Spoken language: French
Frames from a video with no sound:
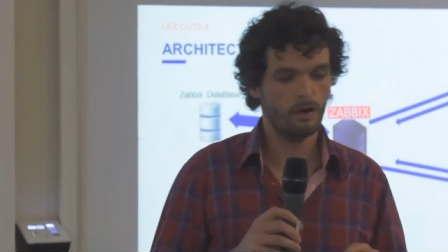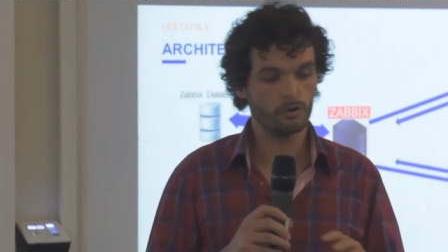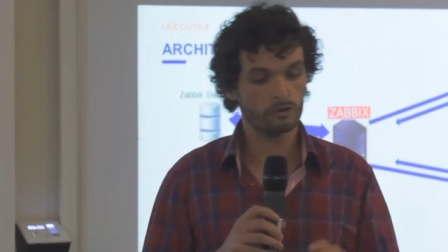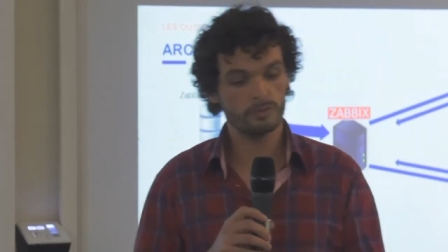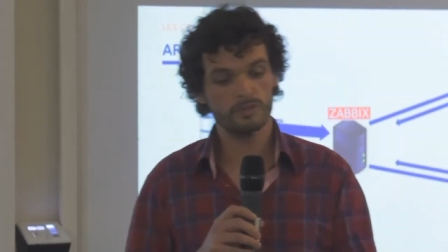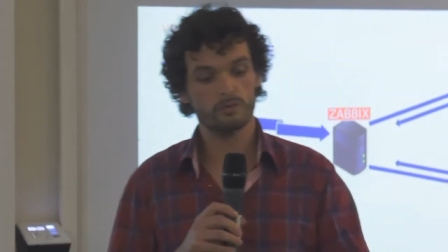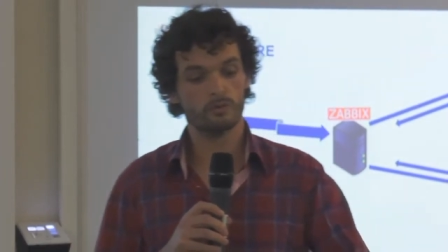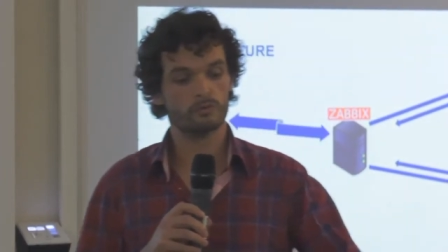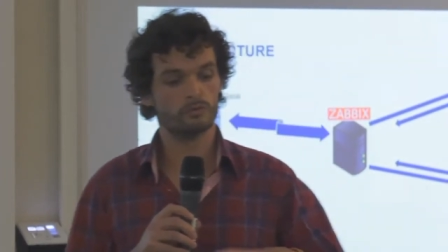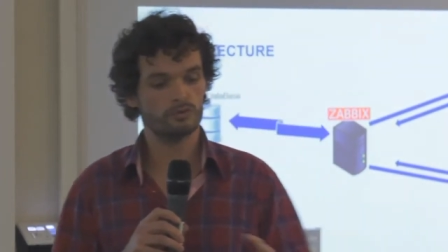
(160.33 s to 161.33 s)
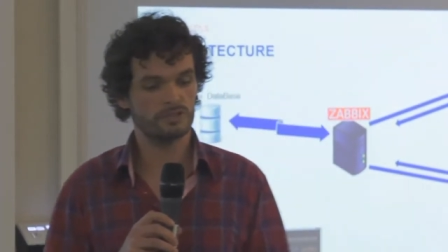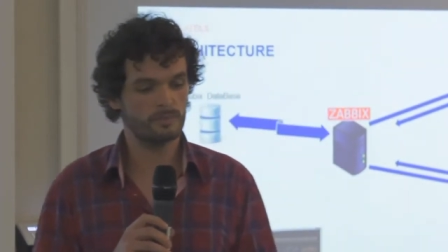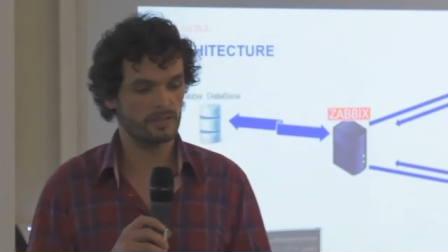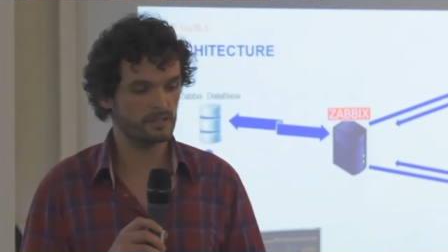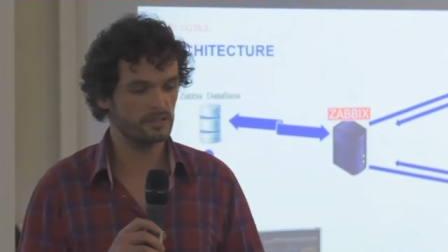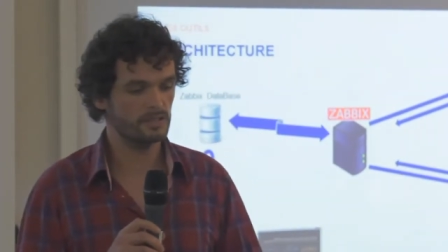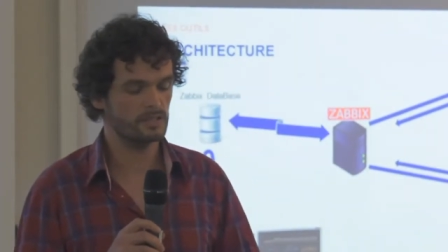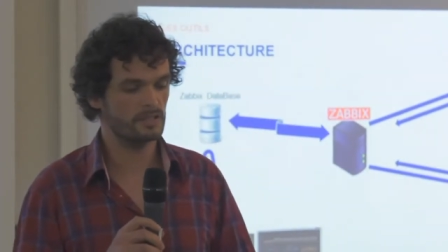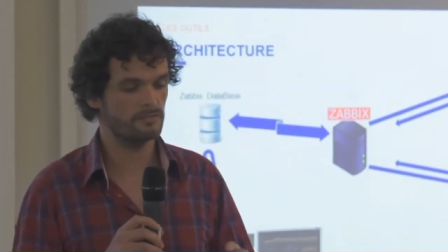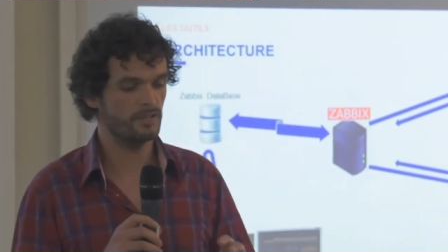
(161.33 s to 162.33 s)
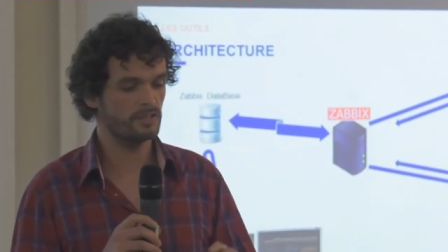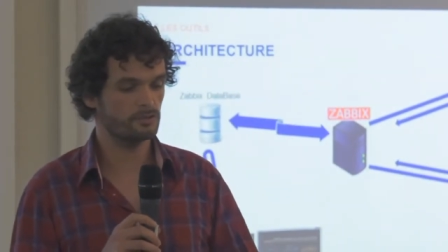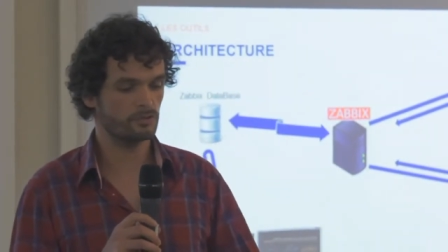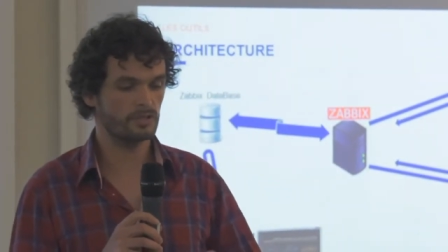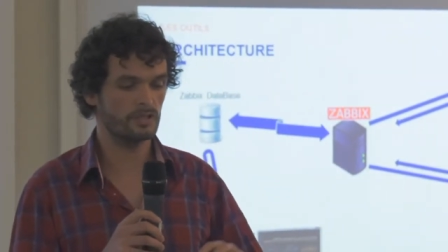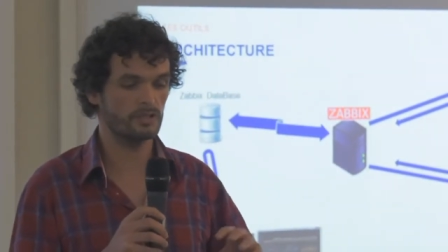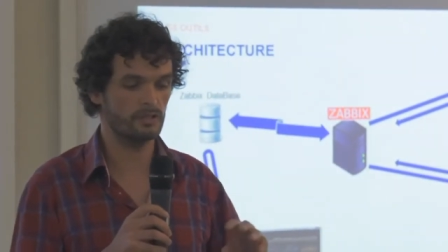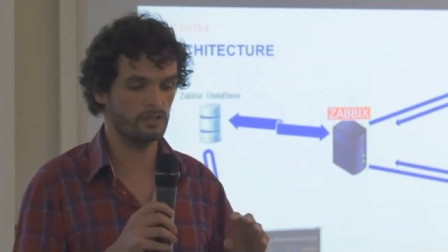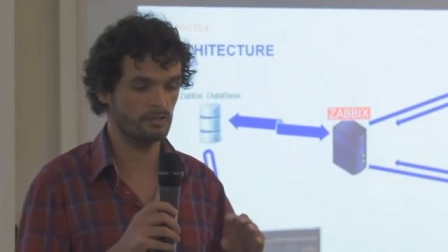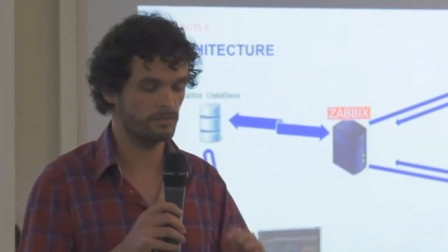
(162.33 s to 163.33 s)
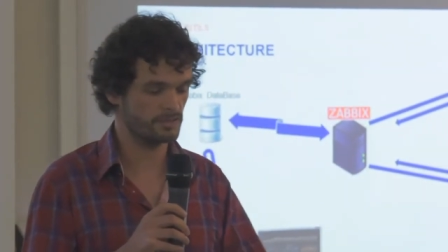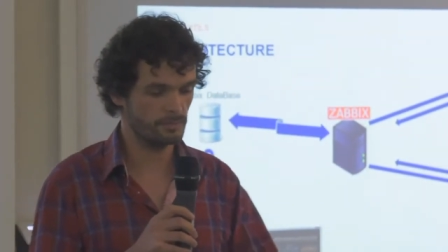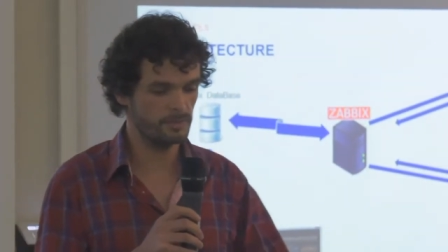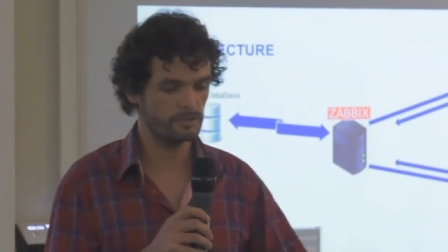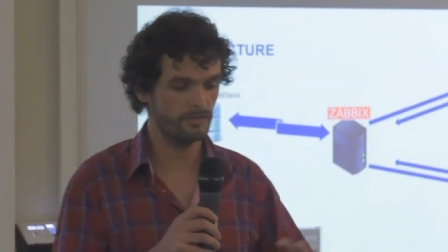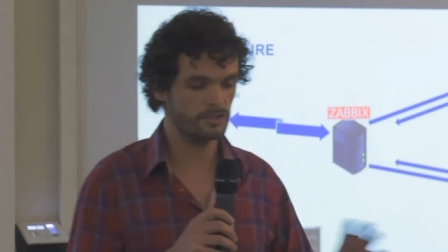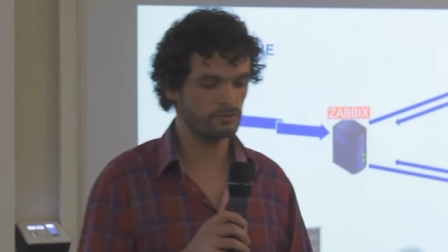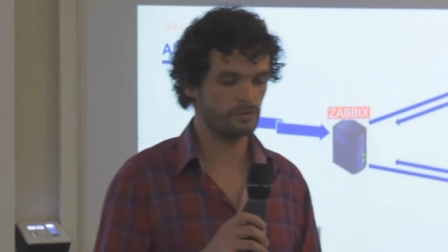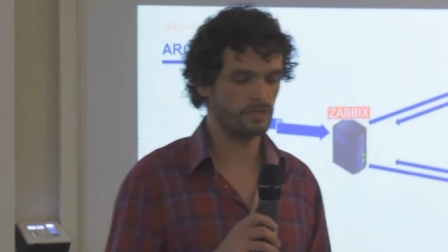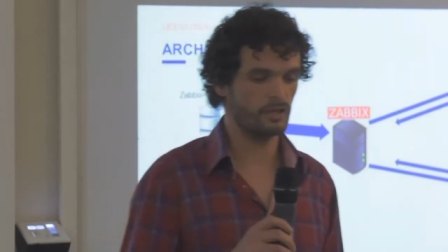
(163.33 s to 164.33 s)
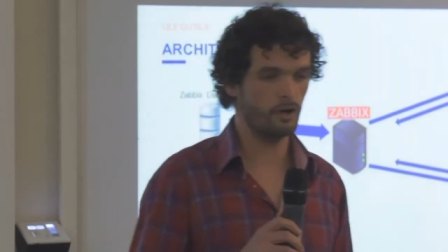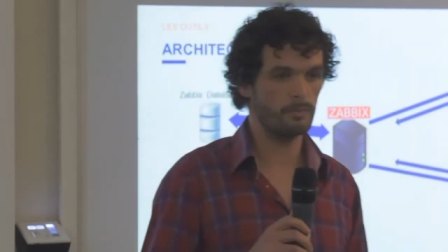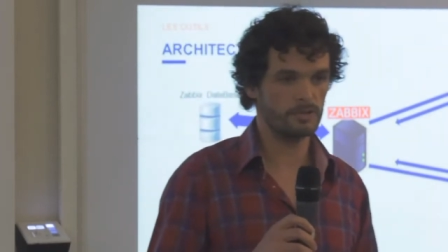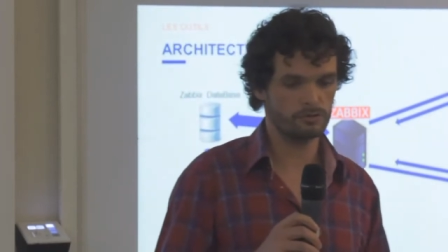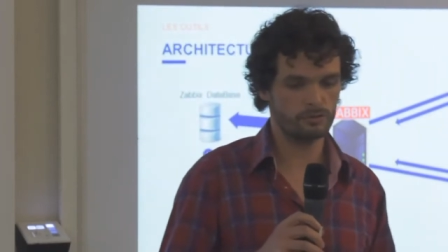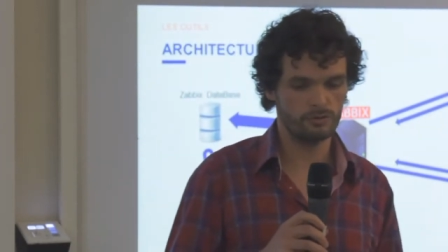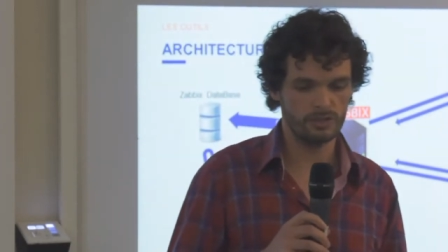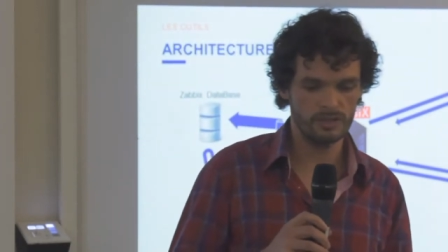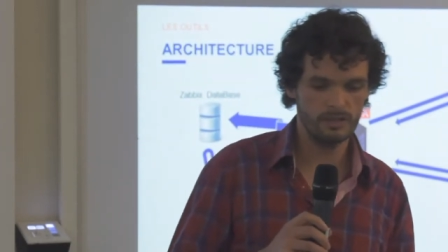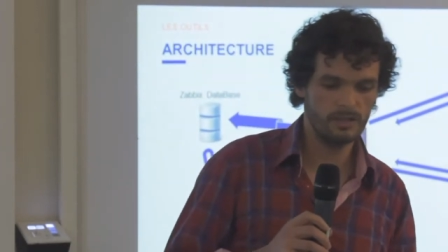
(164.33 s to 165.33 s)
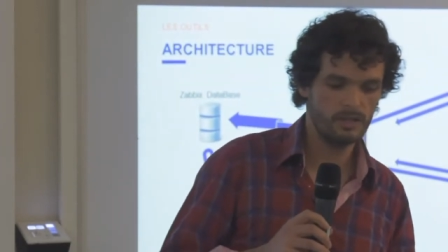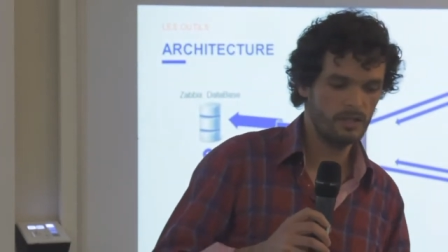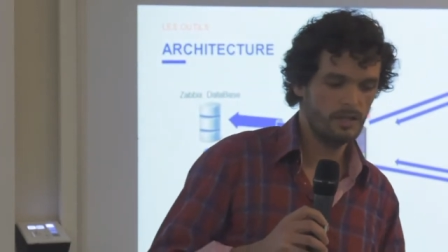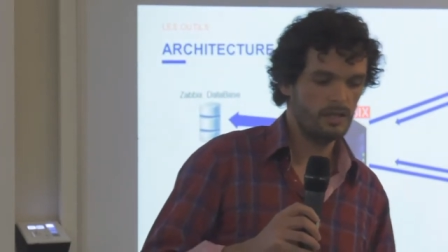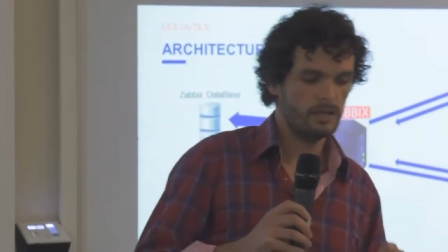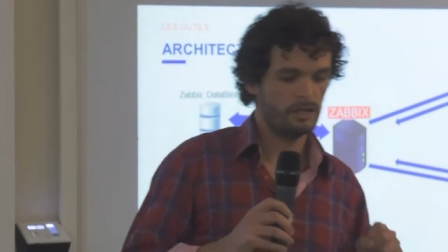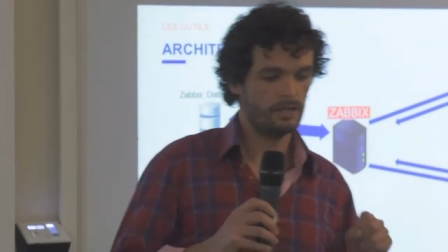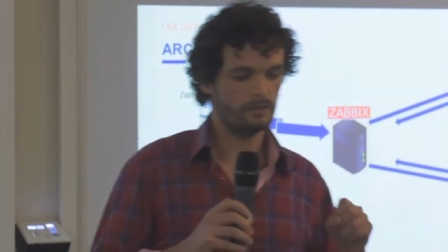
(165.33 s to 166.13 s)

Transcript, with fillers: Ensuite, donc toutes ces métriques, il va les stocker, enfin Zabbix va les stocker en base de données. Et